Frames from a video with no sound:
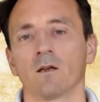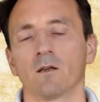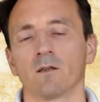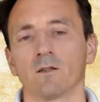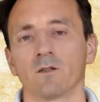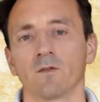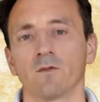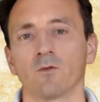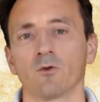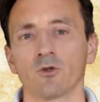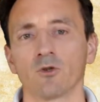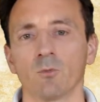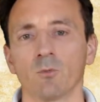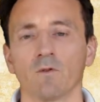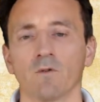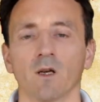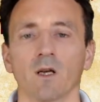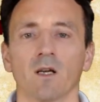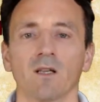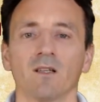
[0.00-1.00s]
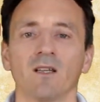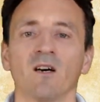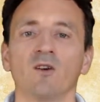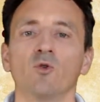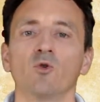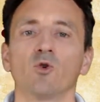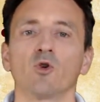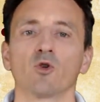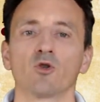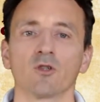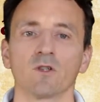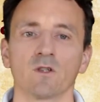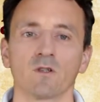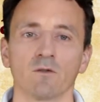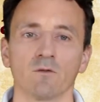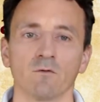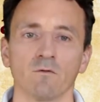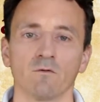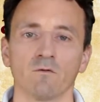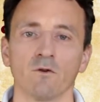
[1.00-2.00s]
Zwróćmy uwagę na
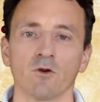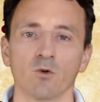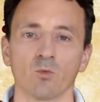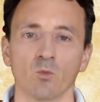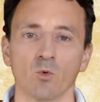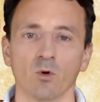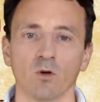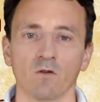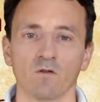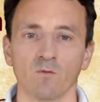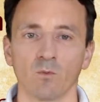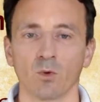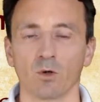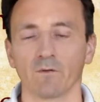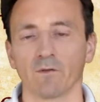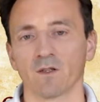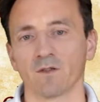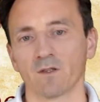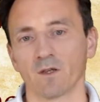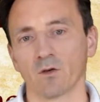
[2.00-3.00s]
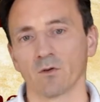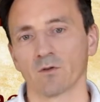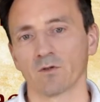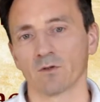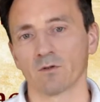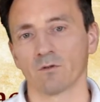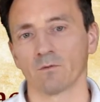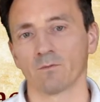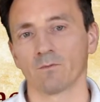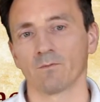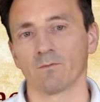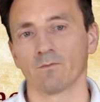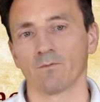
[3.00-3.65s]
uroczystą formułę wprowadzającą.